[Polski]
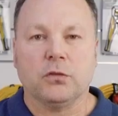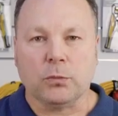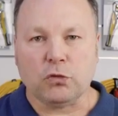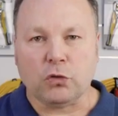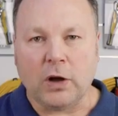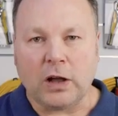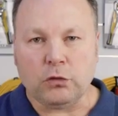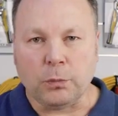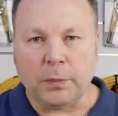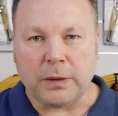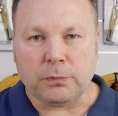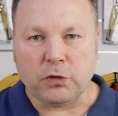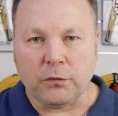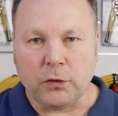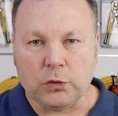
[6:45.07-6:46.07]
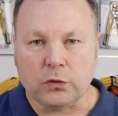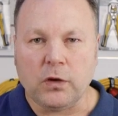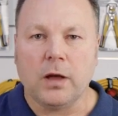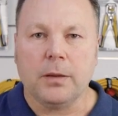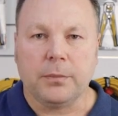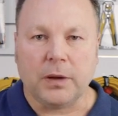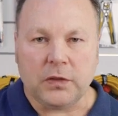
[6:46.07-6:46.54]
W tym szukaczu par przewodów
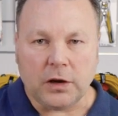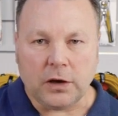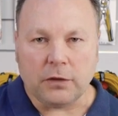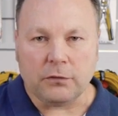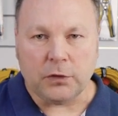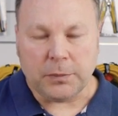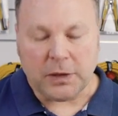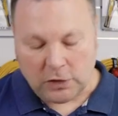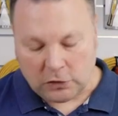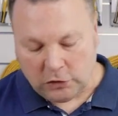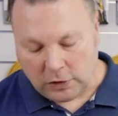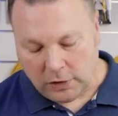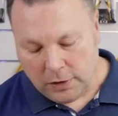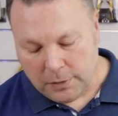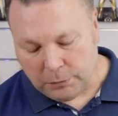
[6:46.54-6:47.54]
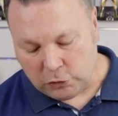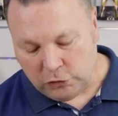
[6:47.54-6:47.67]
baterię wymienia się po